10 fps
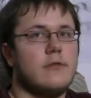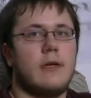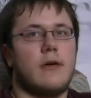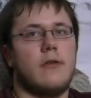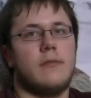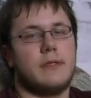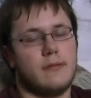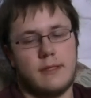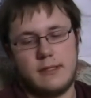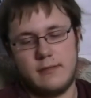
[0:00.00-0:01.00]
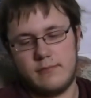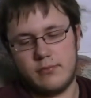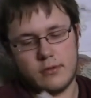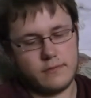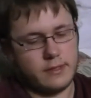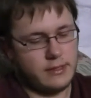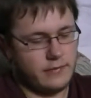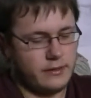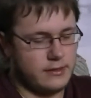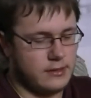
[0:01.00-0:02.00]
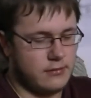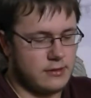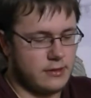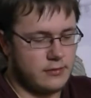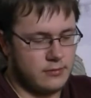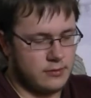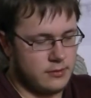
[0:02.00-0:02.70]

überhaupt mal in Buchenwald gewesen zu sein.